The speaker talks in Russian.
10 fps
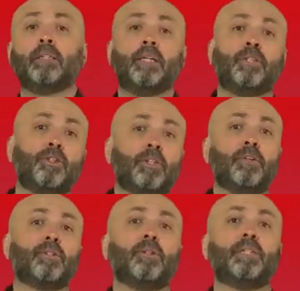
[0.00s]

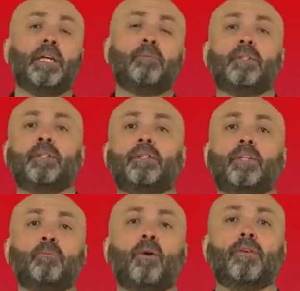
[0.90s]

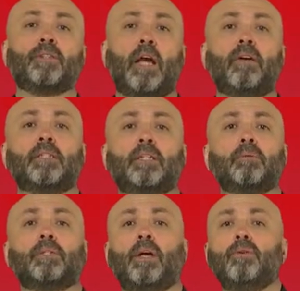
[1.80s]
1977 в
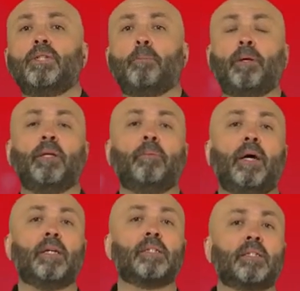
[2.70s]
Советском Союзе
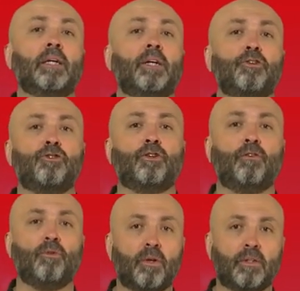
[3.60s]
принимается
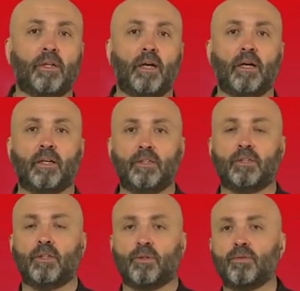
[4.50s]
четвертая
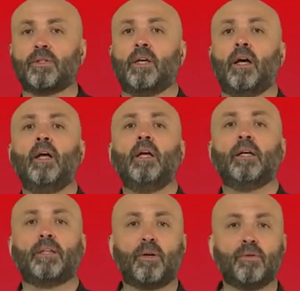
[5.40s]
Конституция.
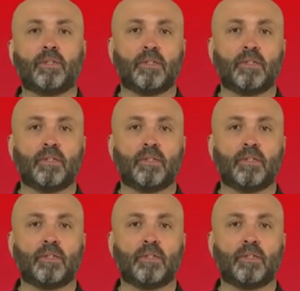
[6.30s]
Народ